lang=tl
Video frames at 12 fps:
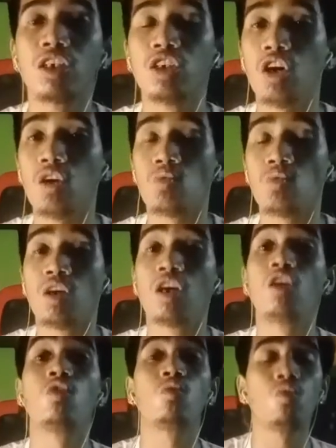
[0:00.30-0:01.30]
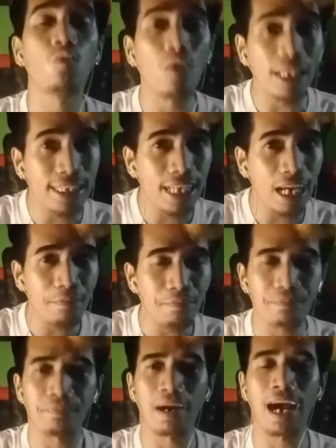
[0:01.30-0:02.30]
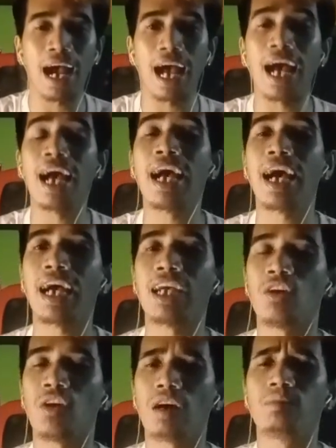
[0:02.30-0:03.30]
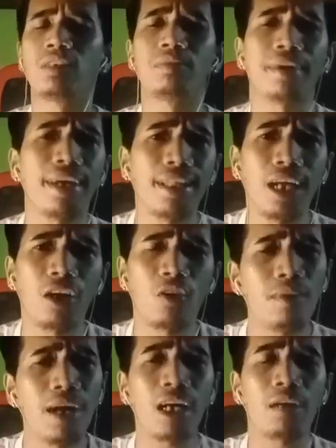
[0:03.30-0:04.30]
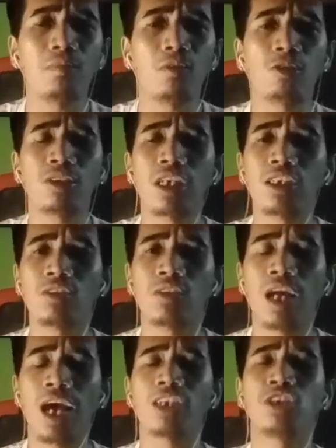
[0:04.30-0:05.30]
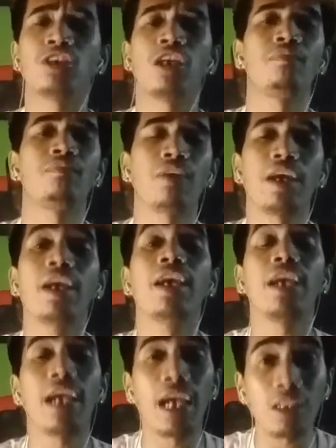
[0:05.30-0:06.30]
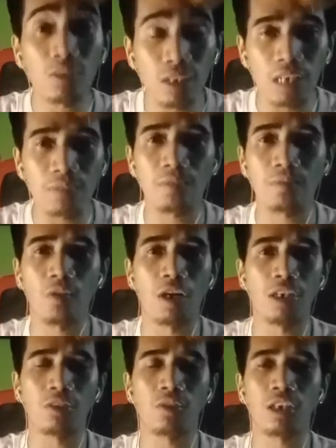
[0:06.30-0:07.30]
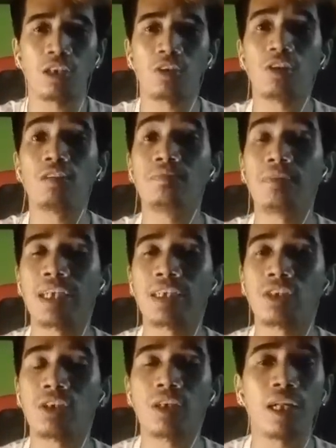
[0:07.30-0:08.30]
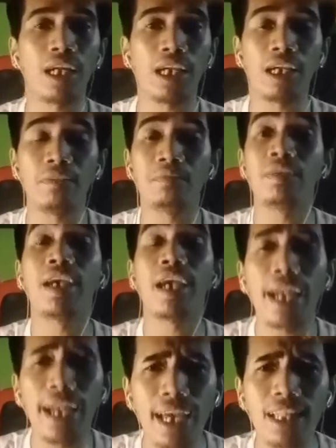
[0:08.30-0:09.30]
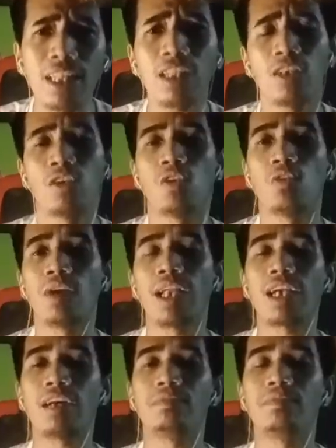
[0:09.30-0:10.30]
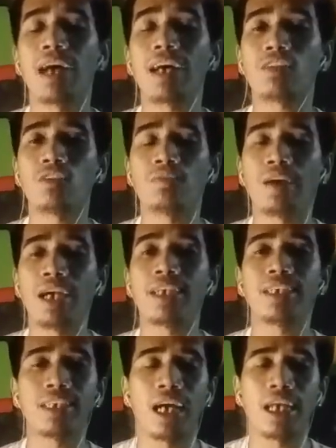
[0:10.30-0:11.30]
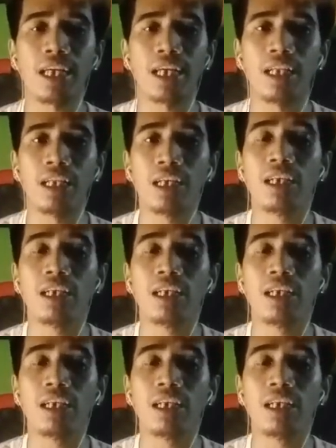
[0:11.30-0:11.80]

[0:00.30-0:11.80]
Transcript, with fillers: Yo! What's up mga kayo Cubs? Magandang umaga po sa inyo lahat. Siyempre, eto na naman po ang inyong lingkod, Master Lekim. And welcome back to my channel.